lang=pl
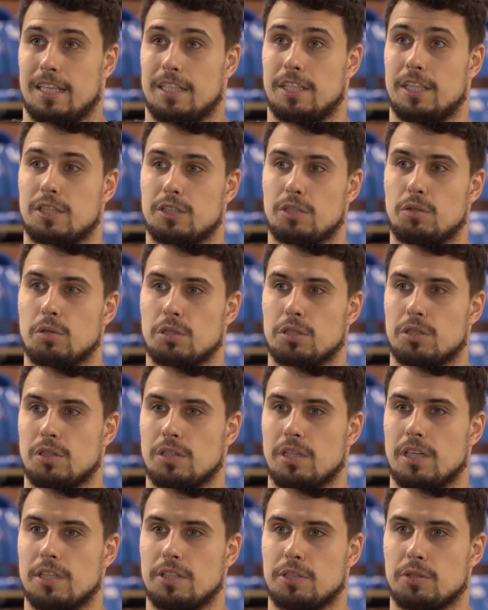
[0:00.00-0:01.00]
Nikt głośno
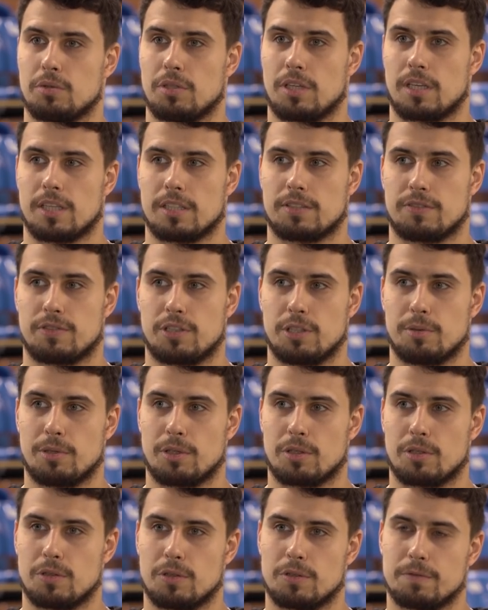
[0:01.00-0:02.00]
nie liczył na nas w tym
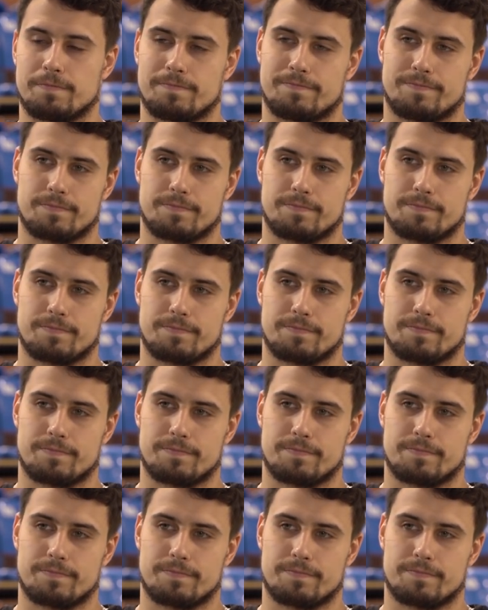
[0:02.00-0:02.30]
roku,